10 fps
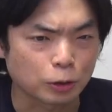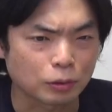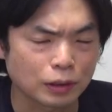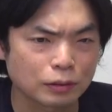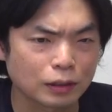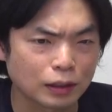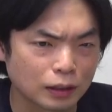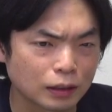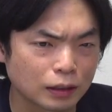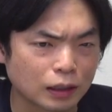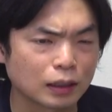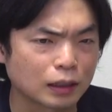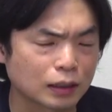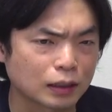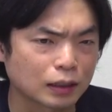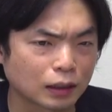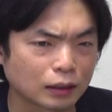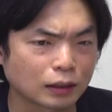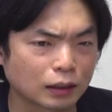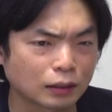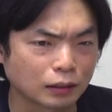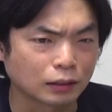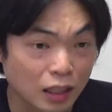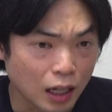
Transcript: それぐらいね悲しかったんですよ